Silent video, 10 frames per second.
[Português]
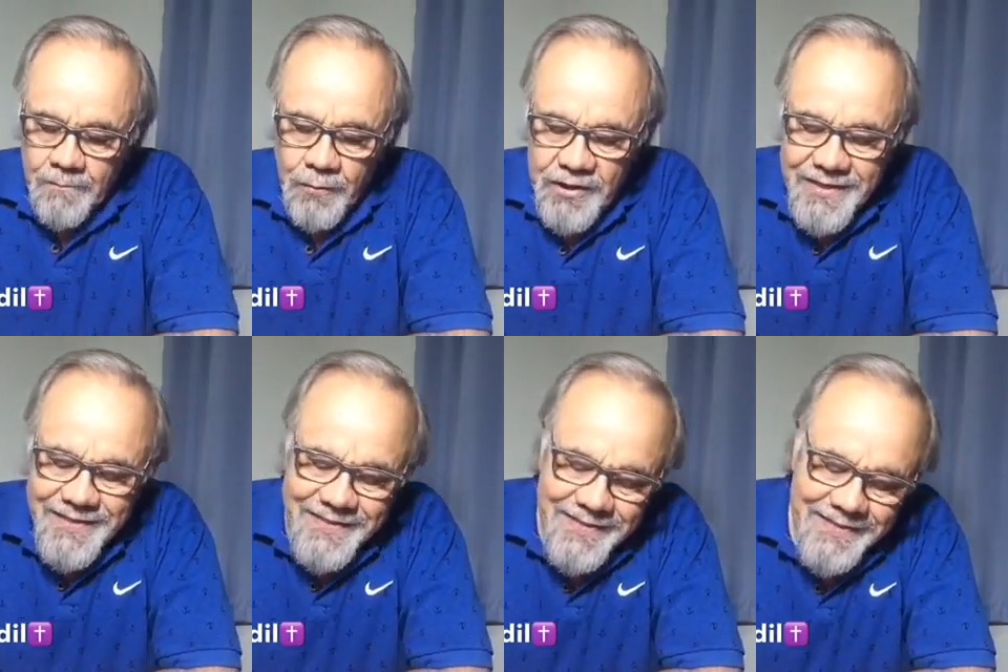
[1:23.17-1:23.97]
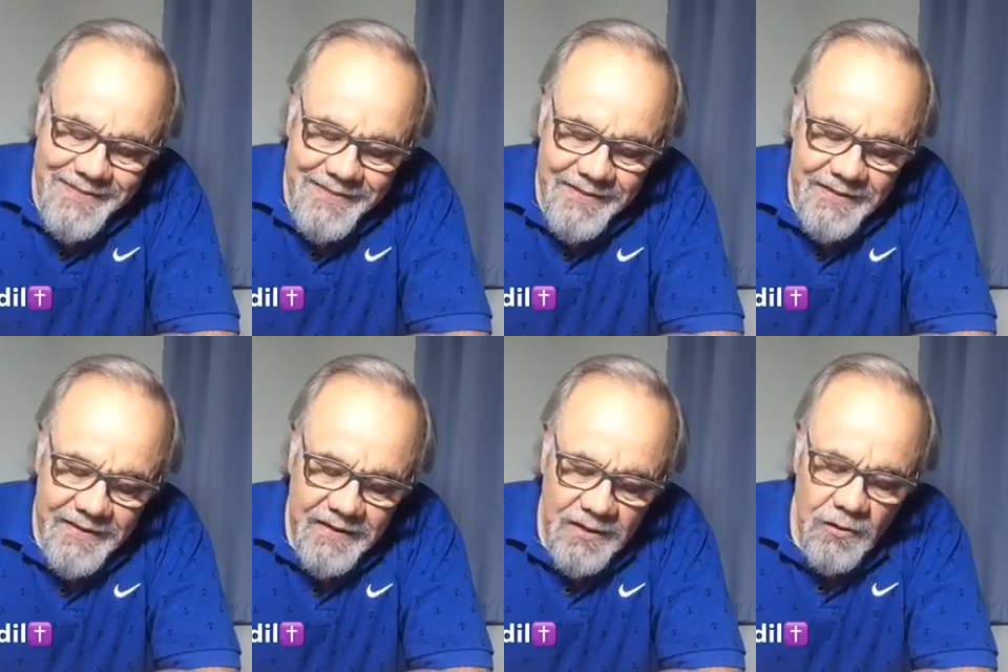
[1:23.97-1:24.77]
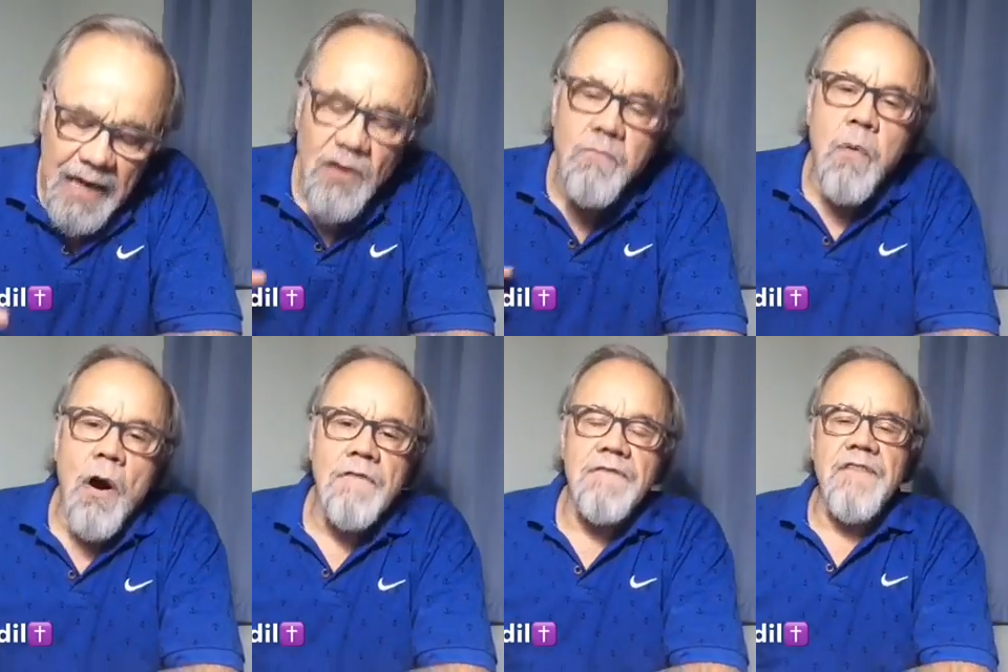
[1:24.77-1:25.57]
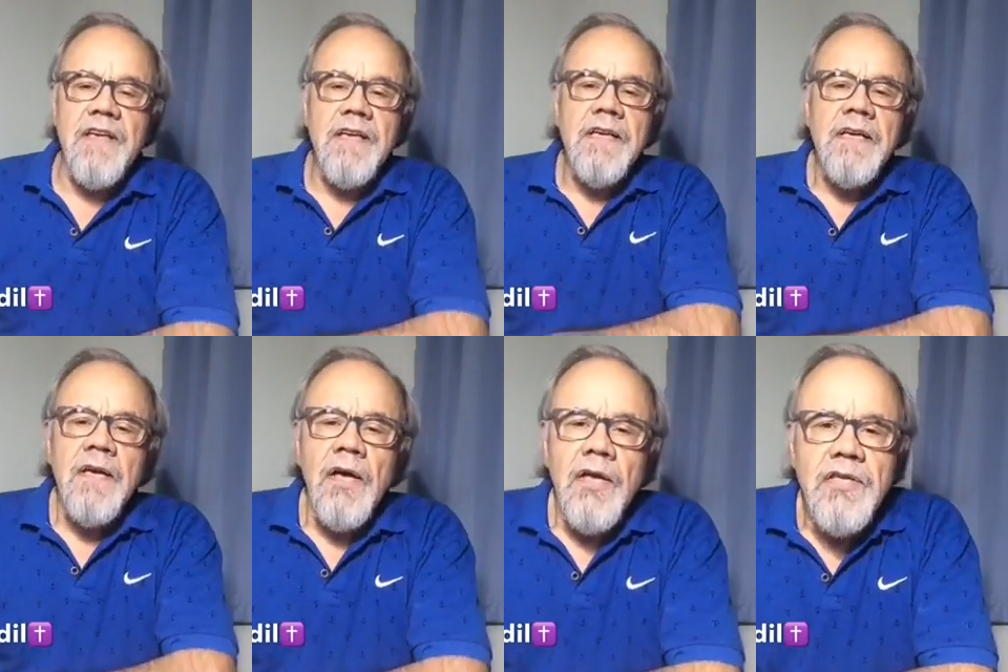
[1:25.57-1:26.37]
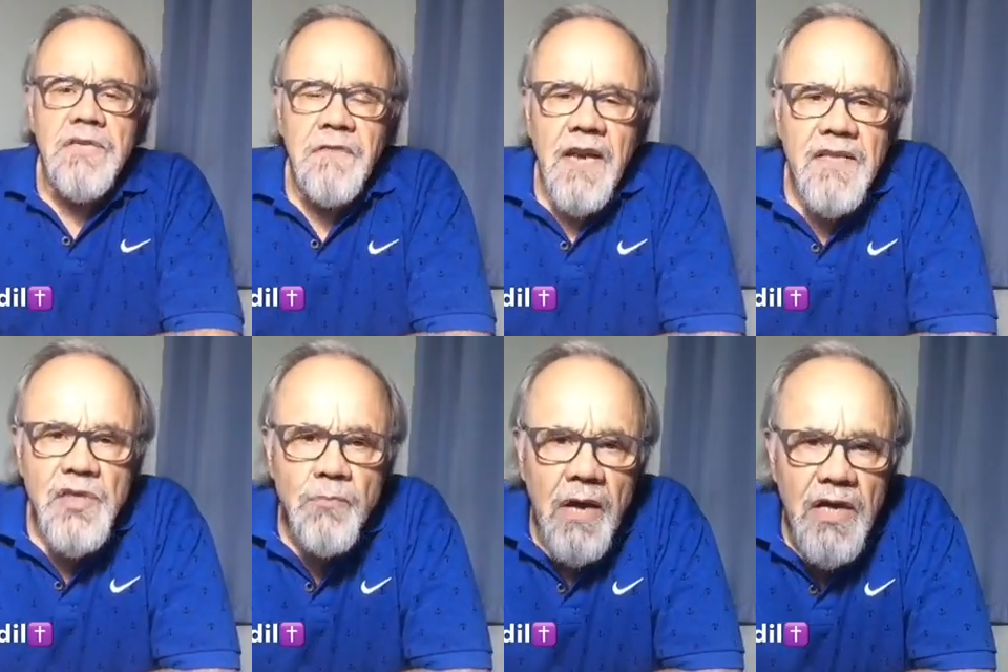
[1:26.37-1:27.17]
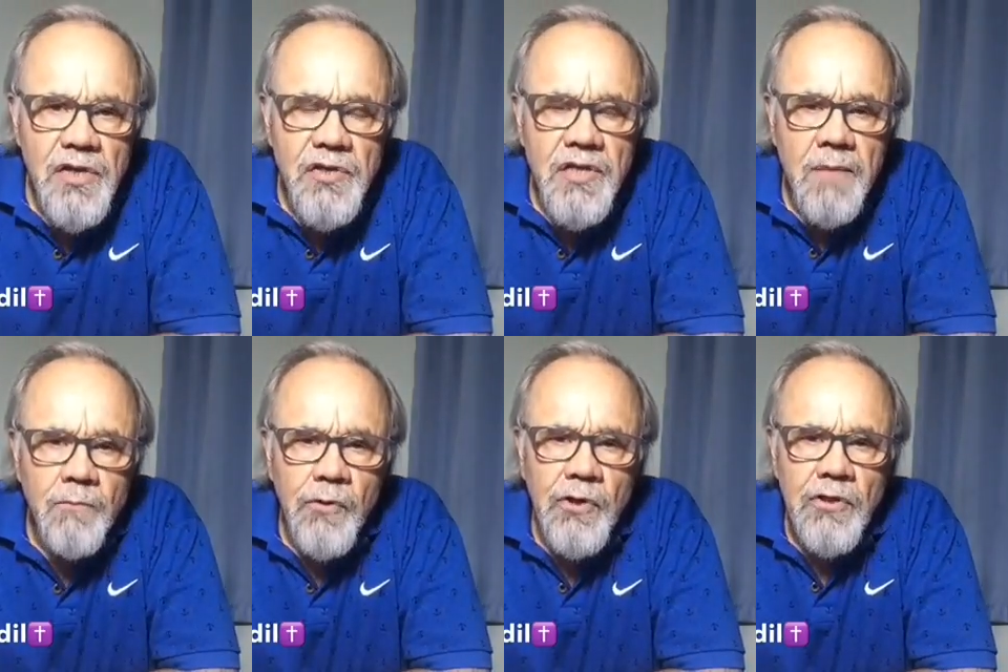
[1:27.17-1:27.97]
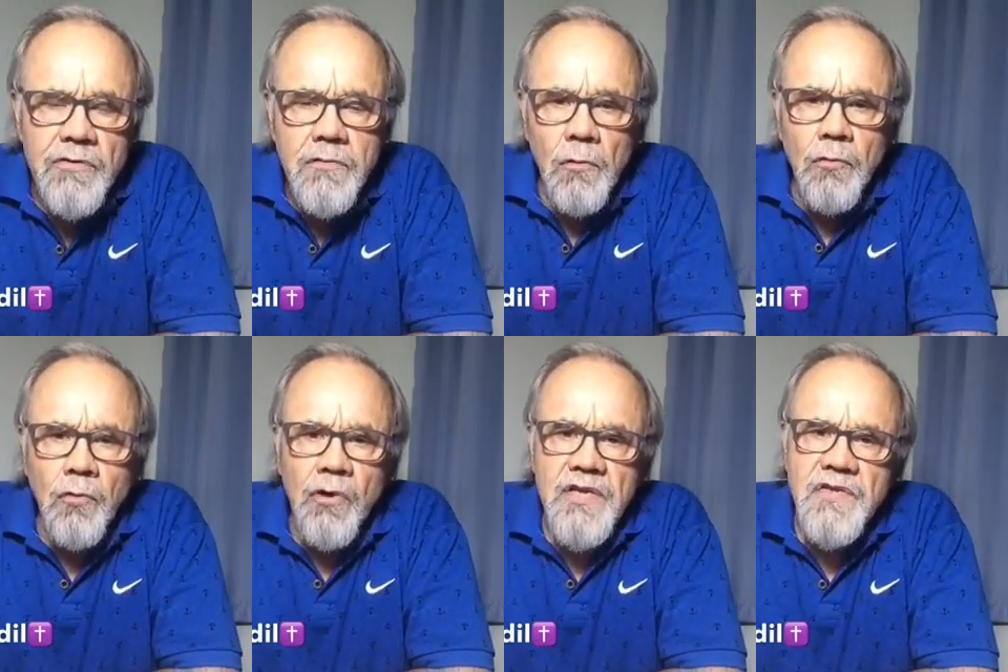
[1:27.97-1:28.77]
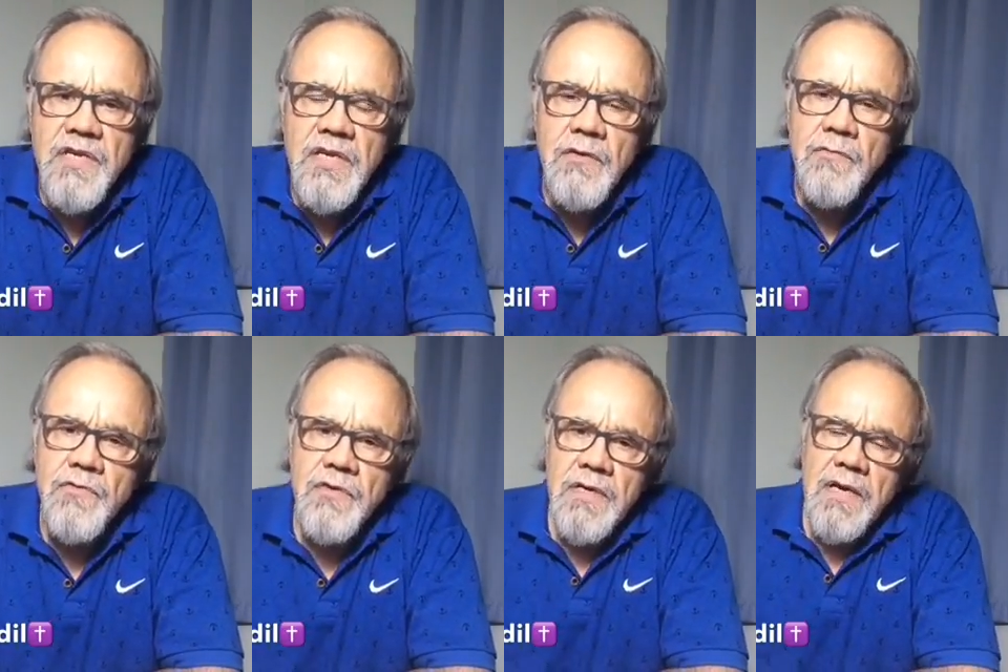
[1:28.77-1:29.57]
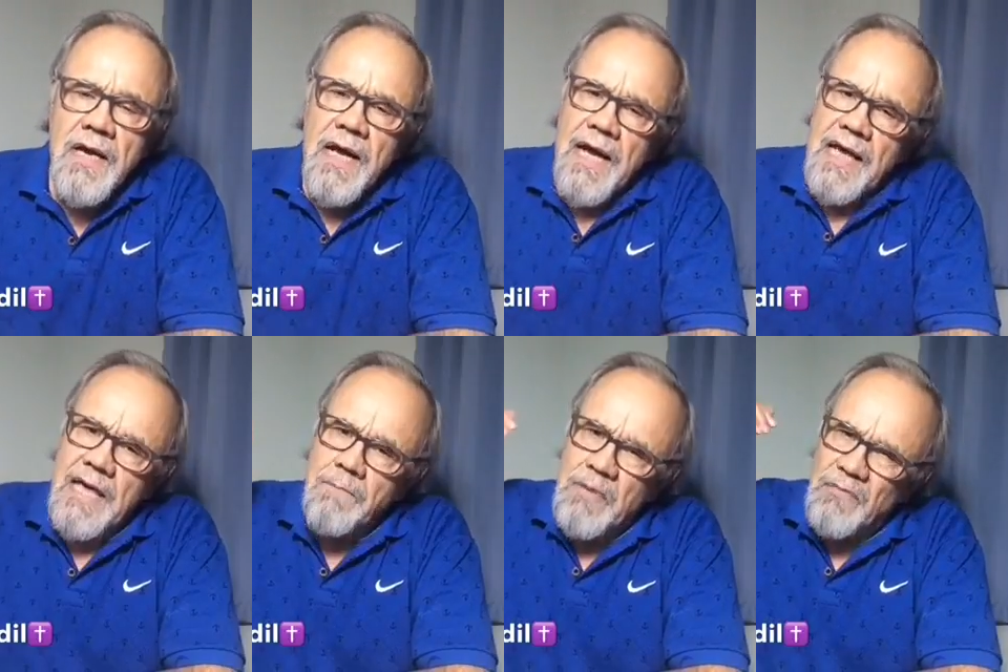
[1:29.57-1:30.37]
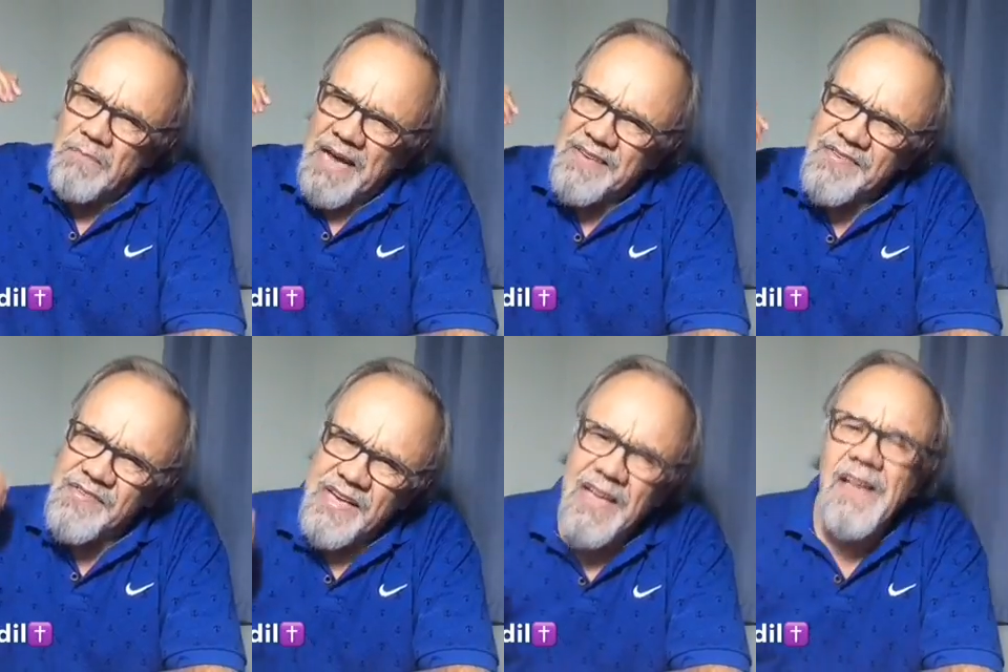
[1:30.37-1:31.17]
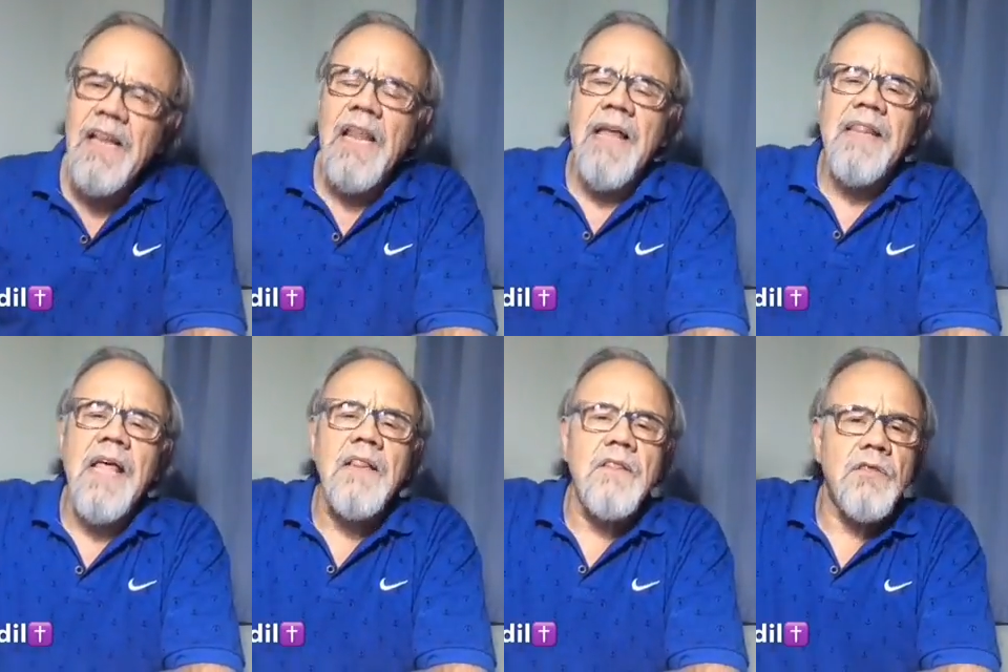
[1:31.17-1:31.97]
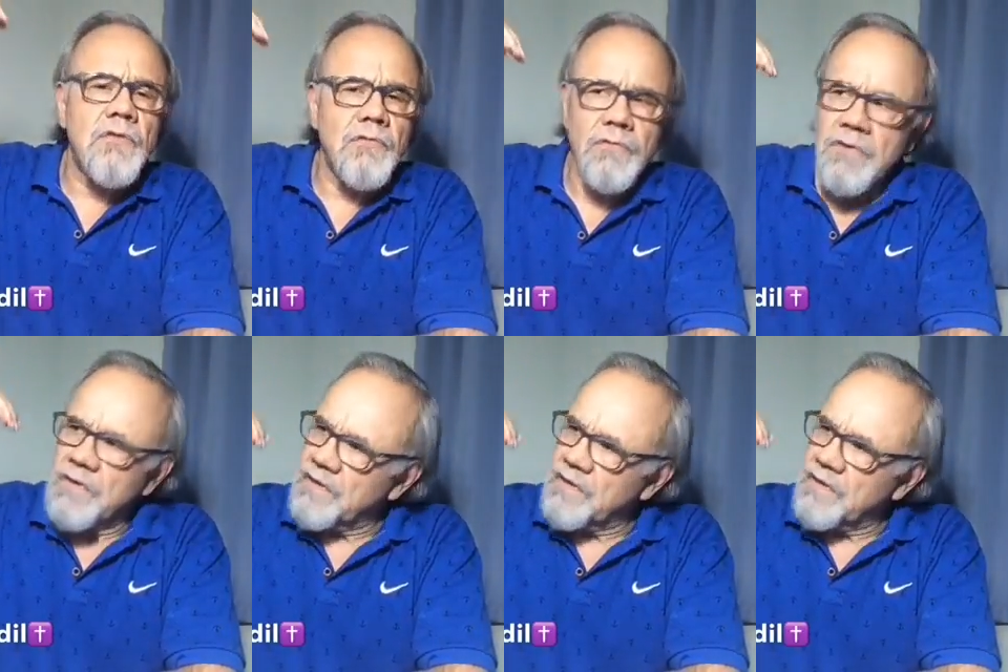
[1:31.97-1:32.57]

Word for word: Pois Leonardo Boff Diferentemente de muitos locutorizinhos aí pelo Brasil lá dentro,